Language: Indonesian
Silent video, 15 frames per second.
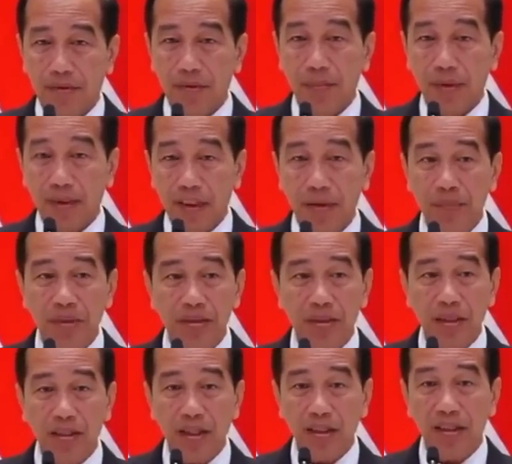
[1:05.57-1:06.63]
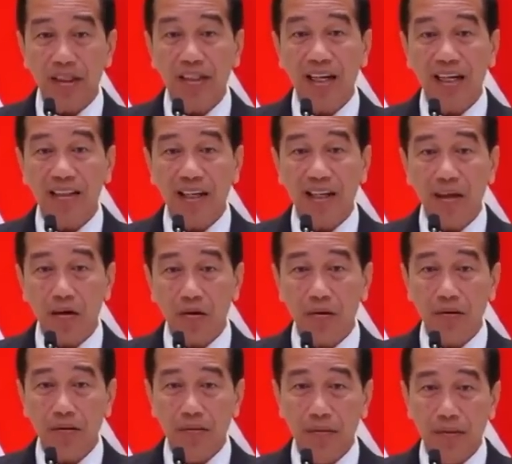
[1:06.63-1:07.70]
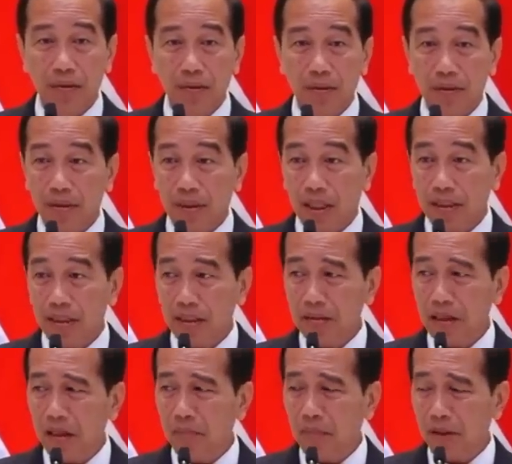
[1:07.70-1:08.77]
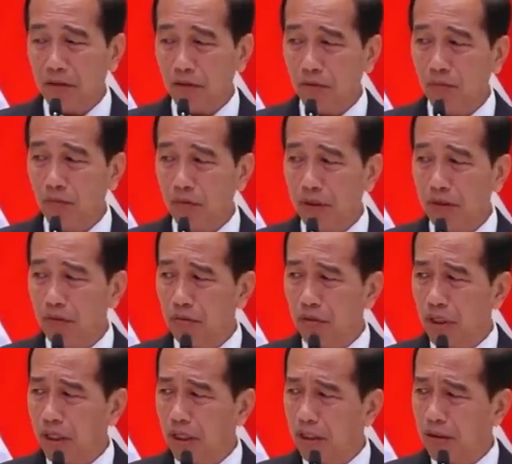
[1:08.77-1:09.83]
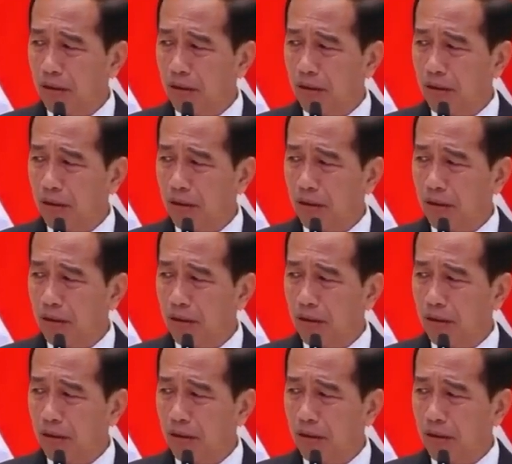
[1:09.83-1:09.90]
Seperti misalnya e-katalog. Sekarang yang masuk mungkin sudah